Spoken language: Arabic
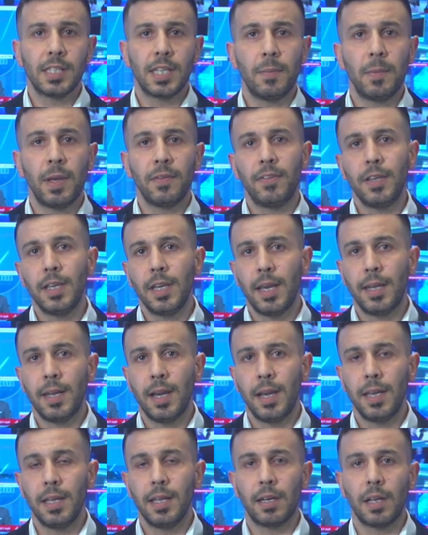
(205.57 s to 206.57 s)
نسمة في
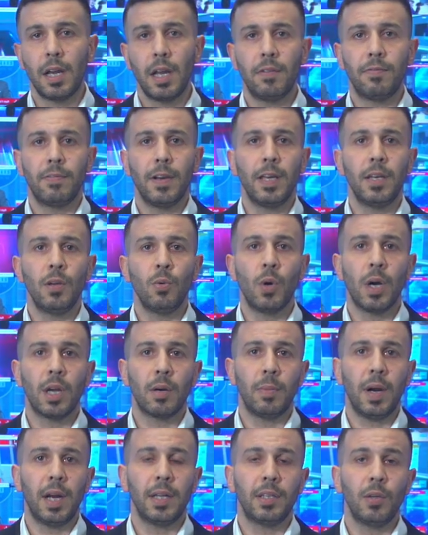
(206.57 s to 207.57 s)
يناير
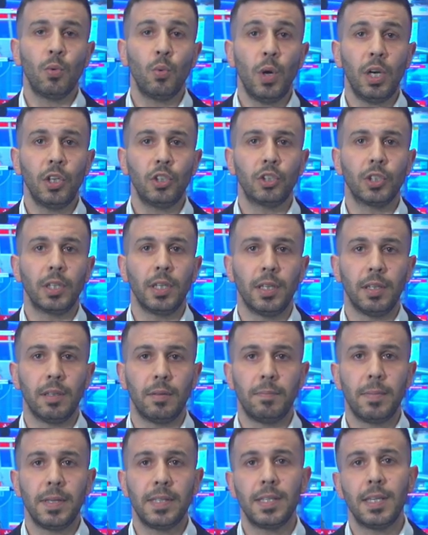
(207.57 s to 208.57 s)

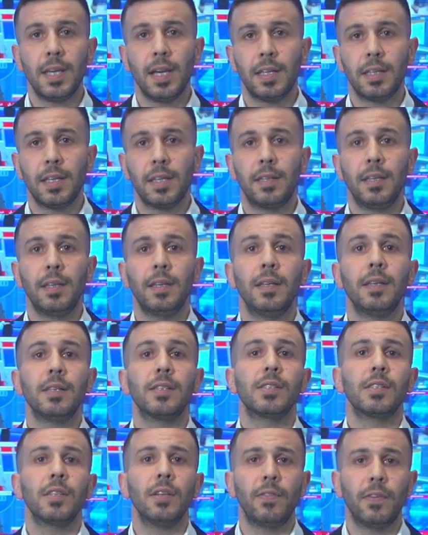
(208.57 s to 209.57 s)
2024 بزيادة
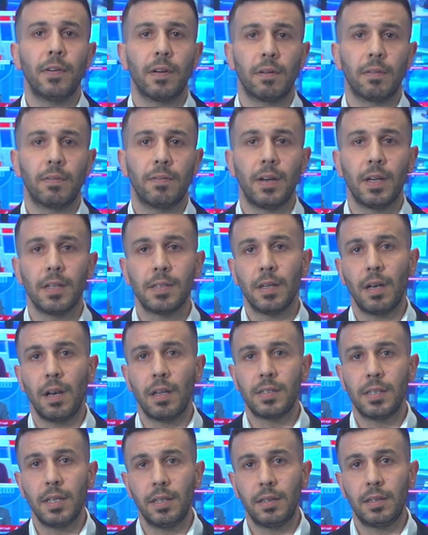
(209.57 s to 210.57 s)

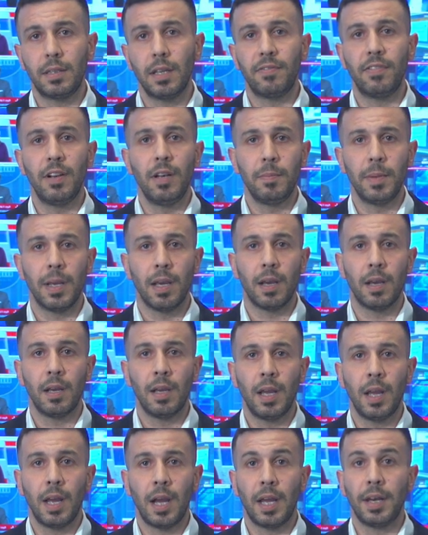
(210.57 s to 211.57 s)
0.6%
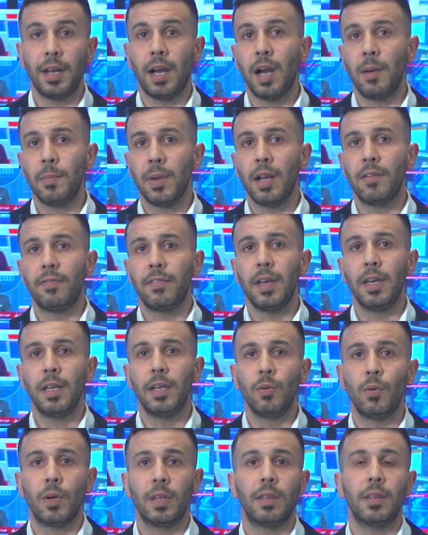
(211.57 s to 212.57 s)
عن عام
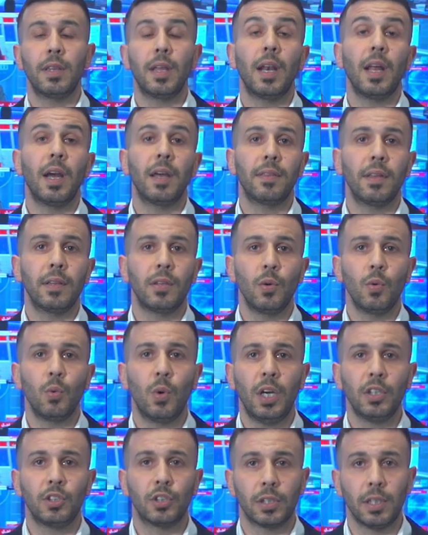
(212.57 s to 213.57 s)

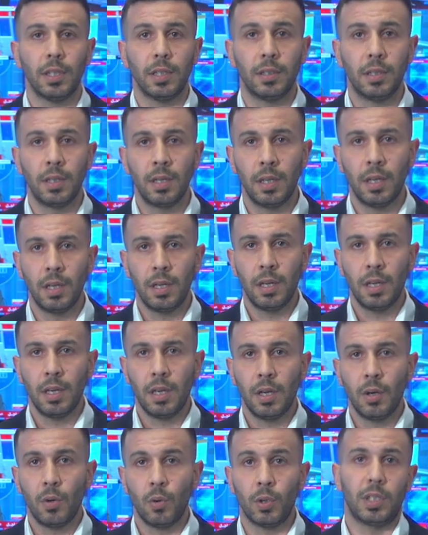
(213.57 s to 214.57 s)
2023
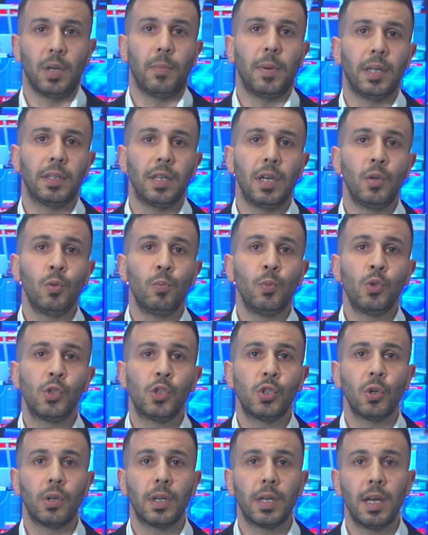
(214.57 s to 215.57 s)
وتباطأ نمو
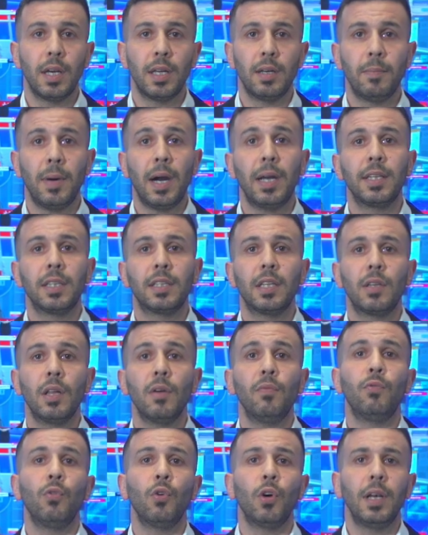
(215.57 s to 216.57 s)
السكان بعد
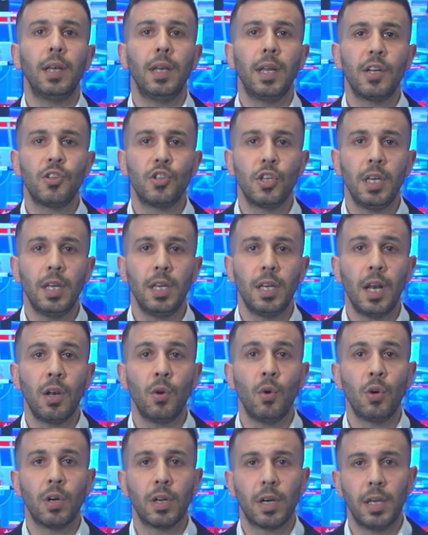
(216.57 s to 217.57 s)
تدفق اللاجئين
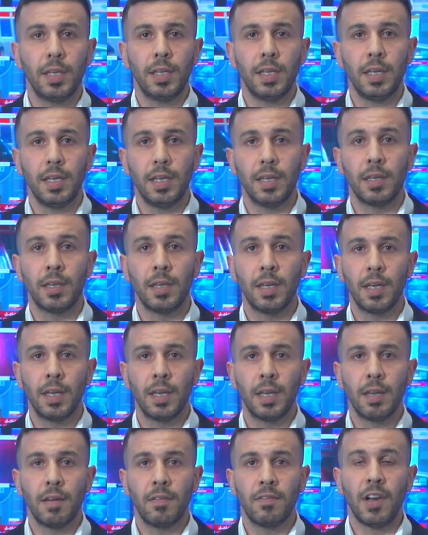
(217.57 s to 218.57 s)
الأوكرانيين
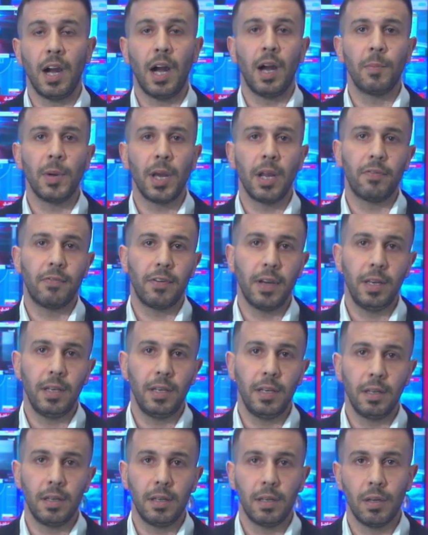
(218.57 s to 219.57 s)
في عام
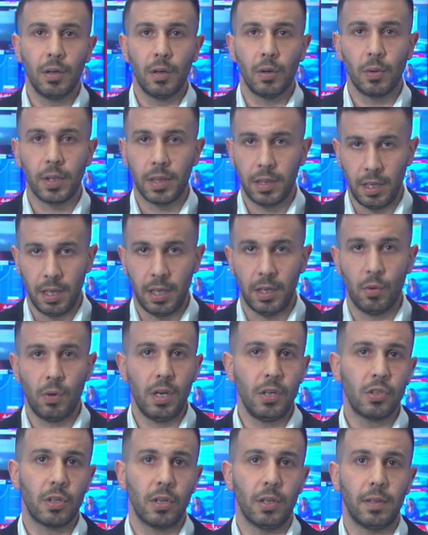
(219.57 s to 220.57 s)

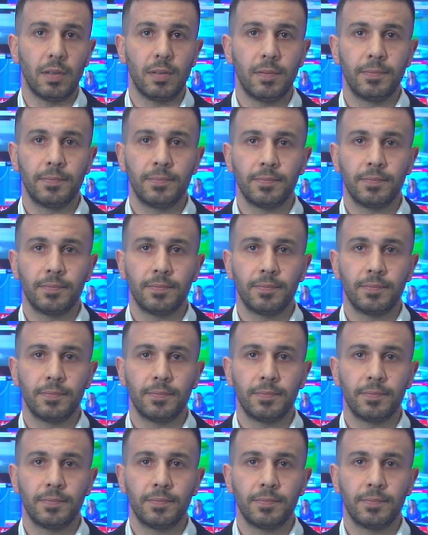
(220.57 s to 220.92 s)
2022